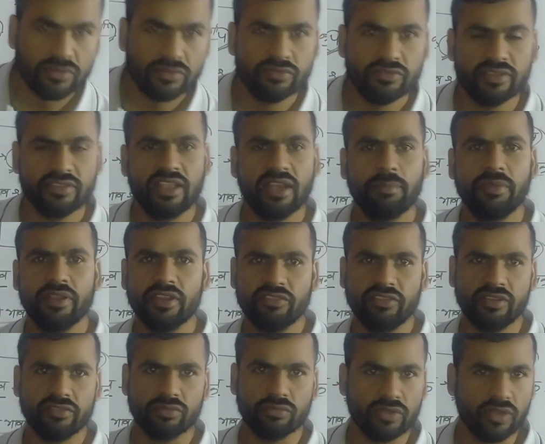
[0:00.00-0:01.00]
जैसे आपने
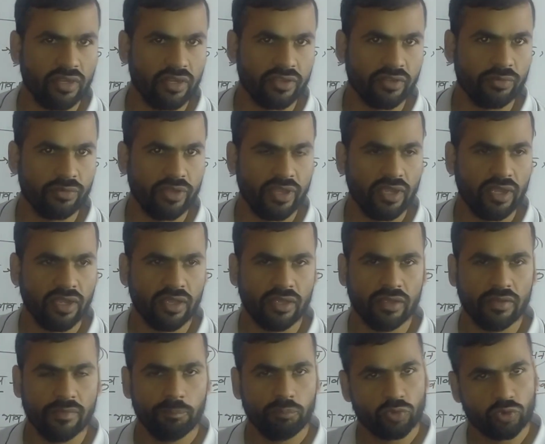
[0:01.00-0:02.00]
किसी सुंदर लड़की को देखा
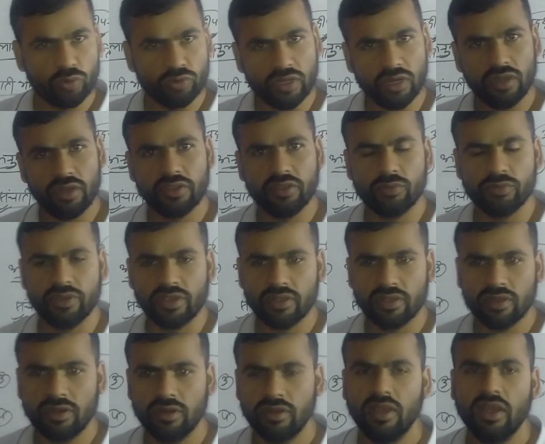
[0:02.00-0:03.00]
सुंदर लड़की को
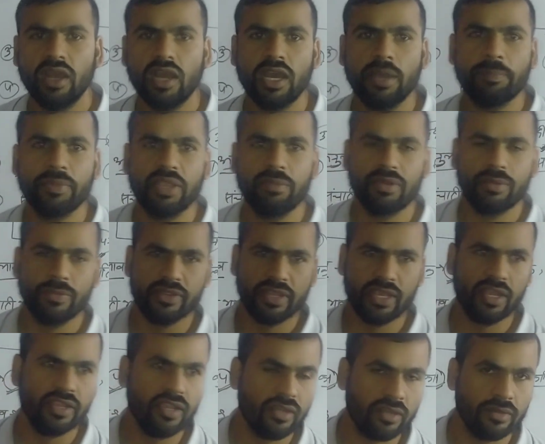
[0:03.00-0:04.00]
देखकर आपके मन में क्या
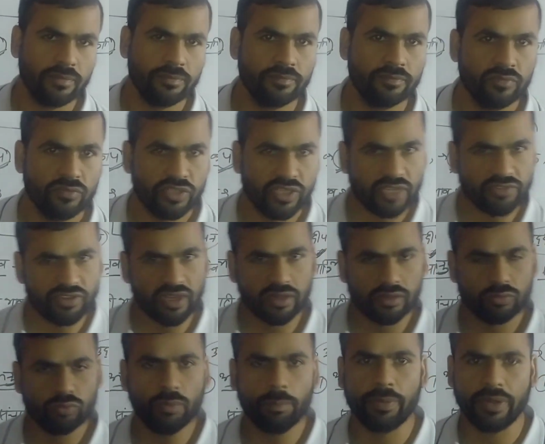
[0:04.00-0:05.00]
आया क्या जाकर
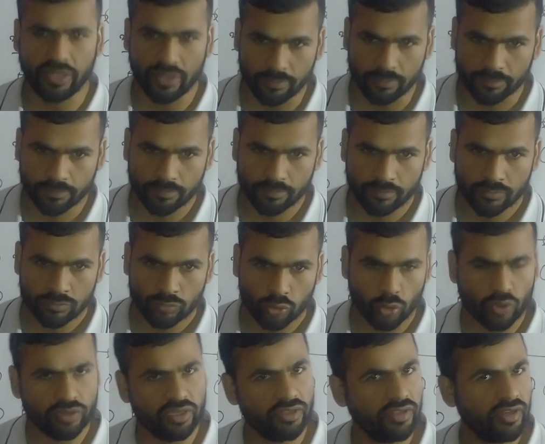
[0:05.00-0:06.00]
हुआ प्रेम तो
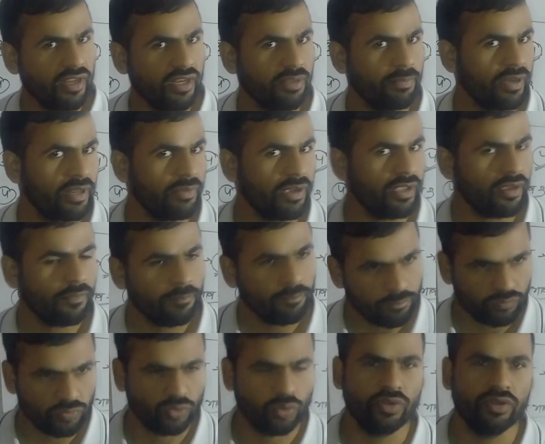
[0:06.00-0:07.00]
कितनी देर के लिए प्रेम आया
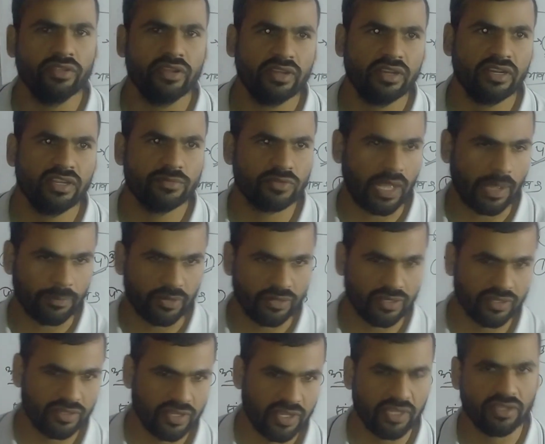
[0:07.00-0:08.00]
थोड़ी देर के लिए तो आपने
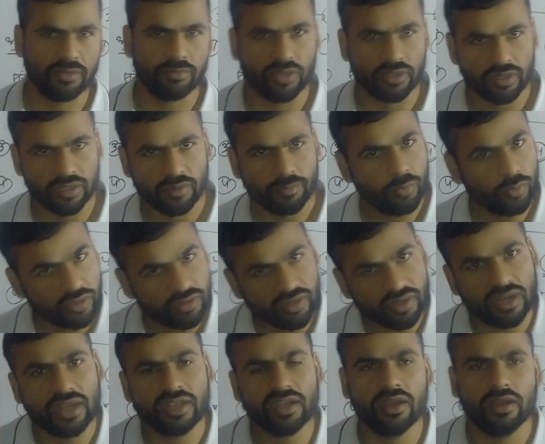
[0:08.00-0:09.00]
लड़की देखी जब पूरे दिन
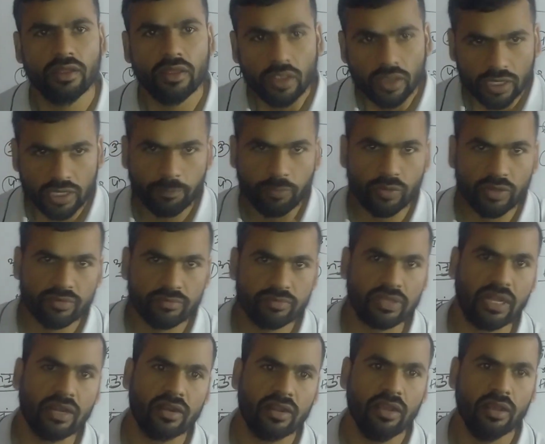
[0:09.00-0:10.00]
रहा कि पूरे
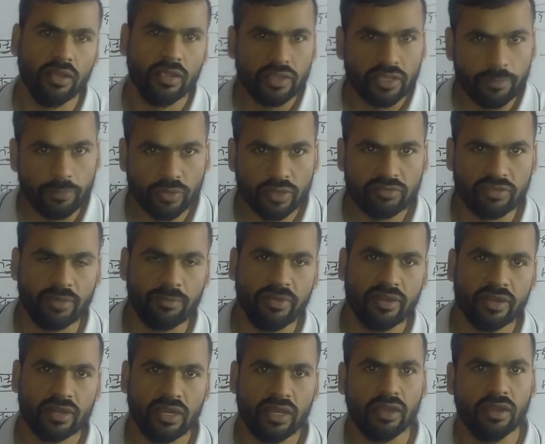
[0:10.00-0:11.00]
साल रहा कि पूरे छह महीने
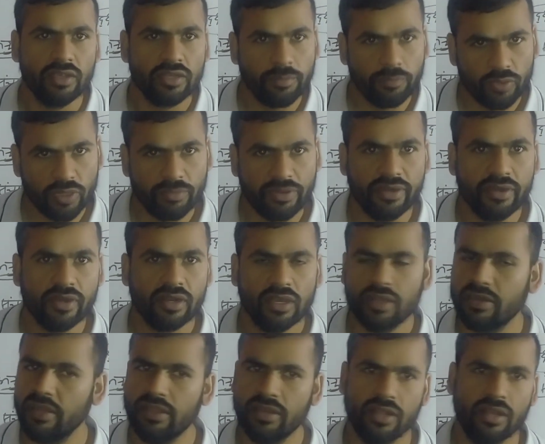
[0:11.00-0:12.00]
रहा कि पूरे महीने रहा
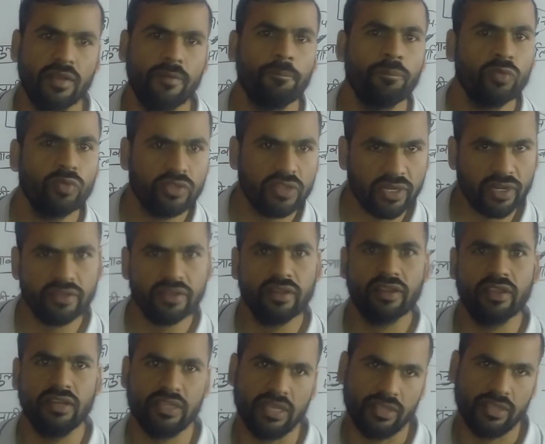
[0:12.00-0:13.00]
नहीं रहा तनिक देर
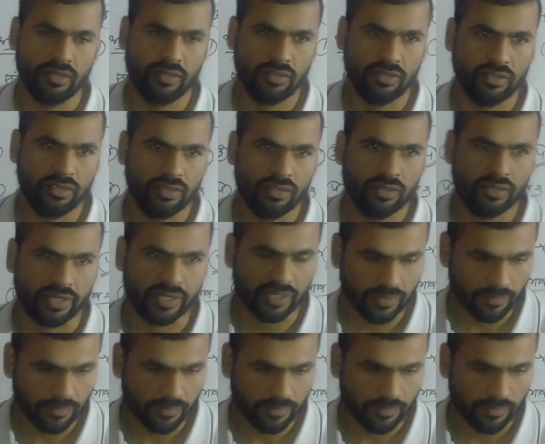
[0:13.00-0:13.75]
के लिए आया ठीक